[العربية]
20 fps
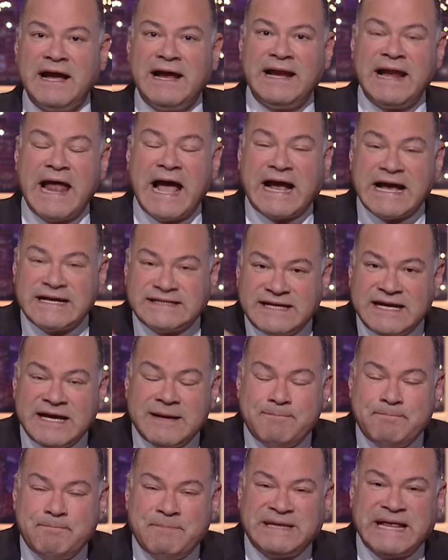
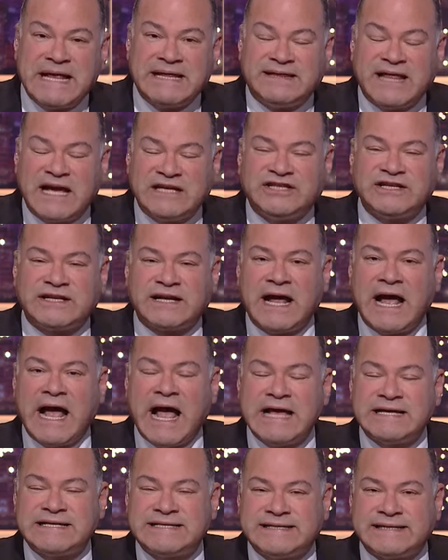الاكاذيب بتنتشر
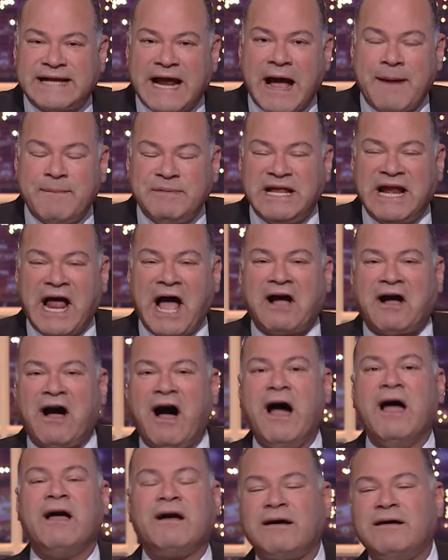اسرع من
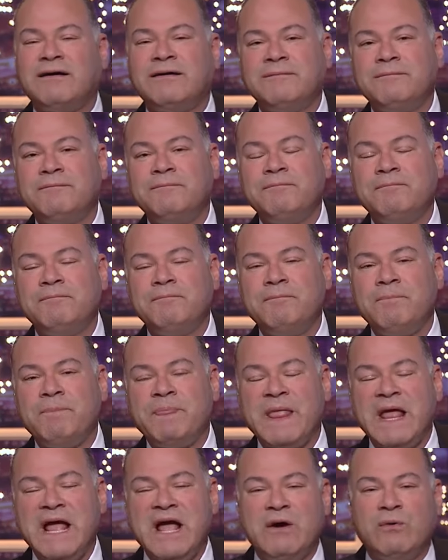الحقائق
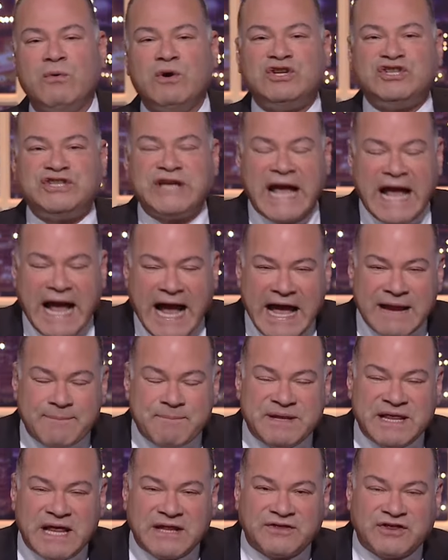والشائعات
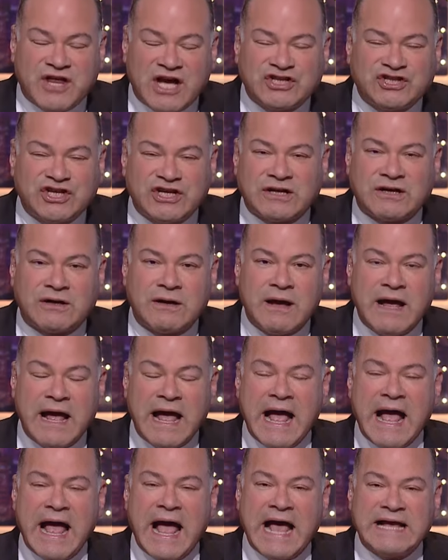بتنتشر
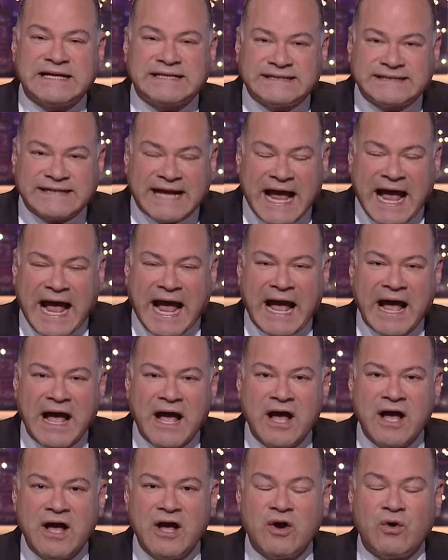اسرع
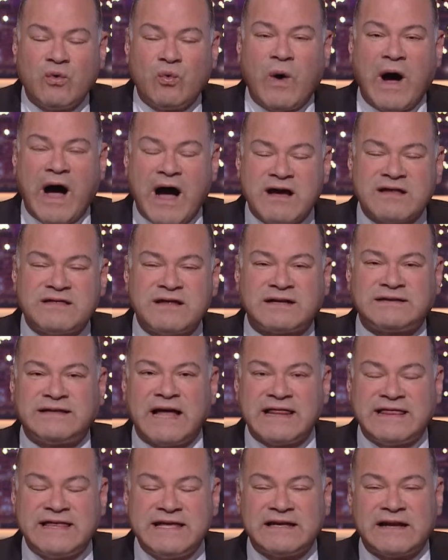واكثر
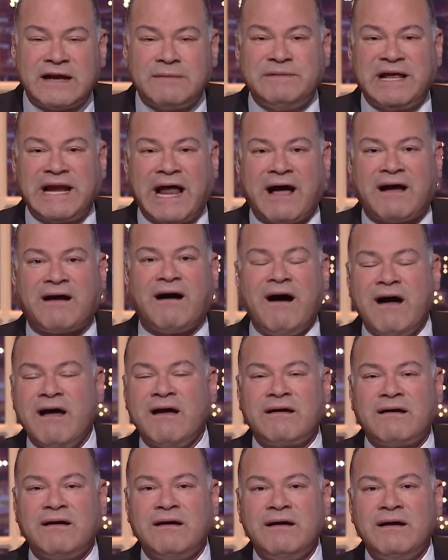تاثيرا من
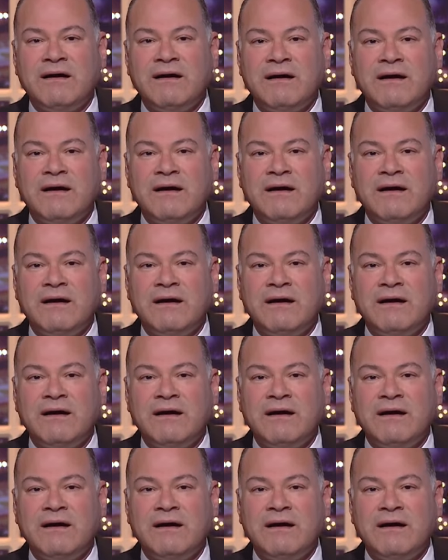الحقائق